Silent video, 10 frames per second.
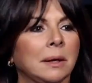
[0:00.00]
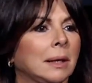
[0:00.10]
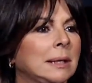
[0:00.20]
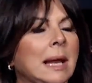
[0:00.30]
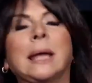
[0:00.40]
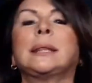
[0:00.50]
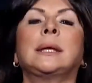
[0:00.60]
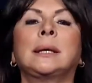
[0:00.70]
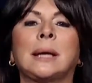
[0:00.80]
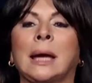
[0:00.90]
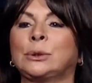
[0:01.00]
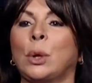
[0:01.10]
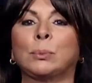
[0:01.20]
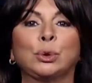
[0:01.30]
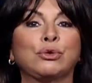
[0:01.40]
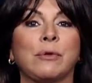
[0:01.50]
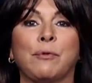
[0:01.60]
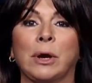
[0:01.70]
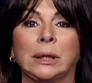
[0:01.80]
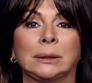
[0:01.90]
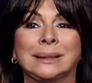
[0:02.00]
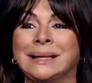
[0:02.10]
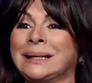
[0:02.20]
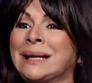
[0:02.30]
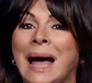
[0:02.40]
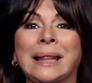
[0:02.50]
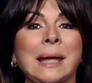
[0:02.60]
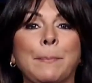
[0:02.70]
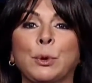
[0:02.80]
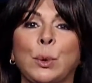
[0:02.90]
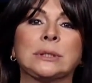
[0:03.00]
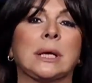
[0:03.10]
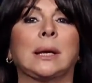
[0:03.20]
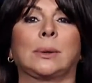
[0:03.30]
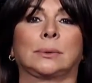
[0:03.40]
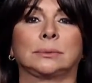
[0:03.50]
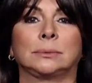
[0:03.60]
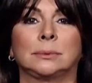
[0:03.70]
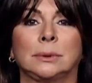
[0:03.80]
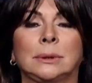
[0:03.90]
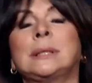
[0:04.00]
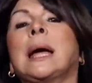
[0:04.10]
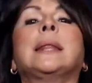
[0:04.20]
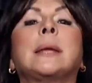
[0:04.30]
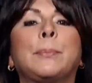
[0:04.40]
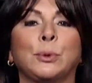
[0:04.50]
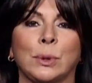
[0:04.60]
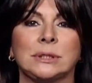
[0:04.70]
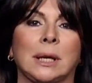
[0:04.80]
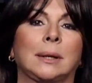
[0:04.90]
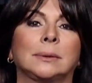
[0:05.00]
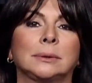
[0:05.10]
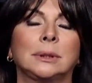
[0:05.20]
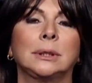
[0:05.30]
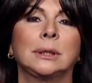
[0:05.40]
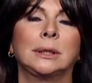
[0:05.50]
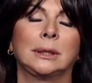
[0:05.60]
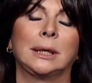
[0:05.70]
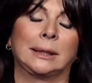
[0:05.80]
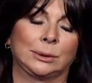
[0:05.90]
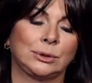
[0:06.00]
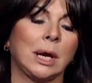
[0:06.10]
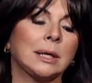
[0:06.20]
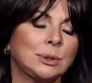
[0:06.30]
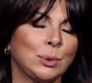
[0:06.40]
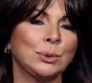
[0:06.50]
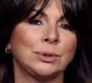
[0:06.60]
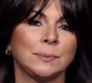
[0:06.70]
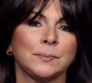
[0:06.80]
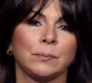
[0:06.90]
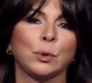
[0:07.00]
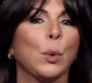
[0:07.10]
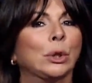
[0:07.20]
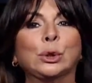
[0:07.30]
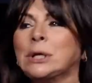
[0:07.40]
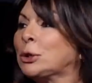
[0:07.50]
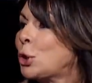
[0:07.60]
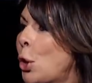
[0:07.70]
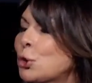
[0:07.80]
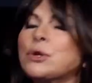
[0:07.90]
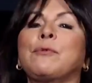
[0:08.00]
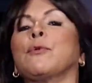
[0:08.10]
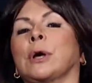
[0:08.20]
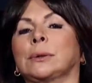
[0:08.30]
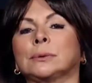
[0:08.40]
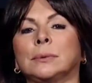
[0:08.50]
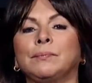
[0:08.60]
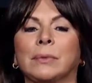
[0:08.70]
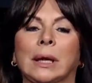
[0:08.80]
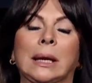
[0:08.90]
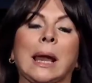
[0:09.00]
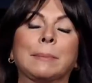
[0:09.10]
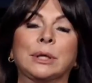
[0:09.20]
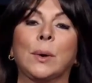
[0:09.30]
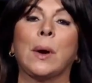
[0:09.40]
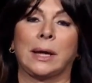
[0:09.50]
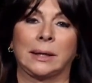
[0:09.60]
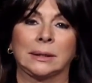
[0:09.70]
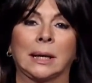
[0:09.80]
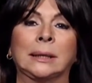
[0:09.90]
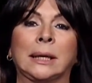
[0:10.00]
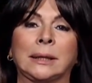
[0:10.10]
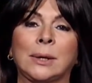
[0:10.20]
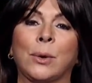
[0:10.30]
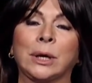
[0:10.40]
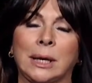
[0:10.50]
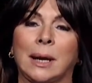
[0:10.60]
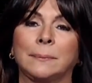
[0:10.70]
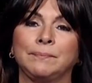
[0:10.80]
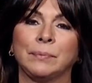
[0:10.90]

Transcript: Nadie, ahí todo el mundo se fue. Nadie pudo hacerlo. Nadie pudo hacerlo. Entonces Jesús, cuando ya todos se fueron, la miró a ella y le dijo, hija,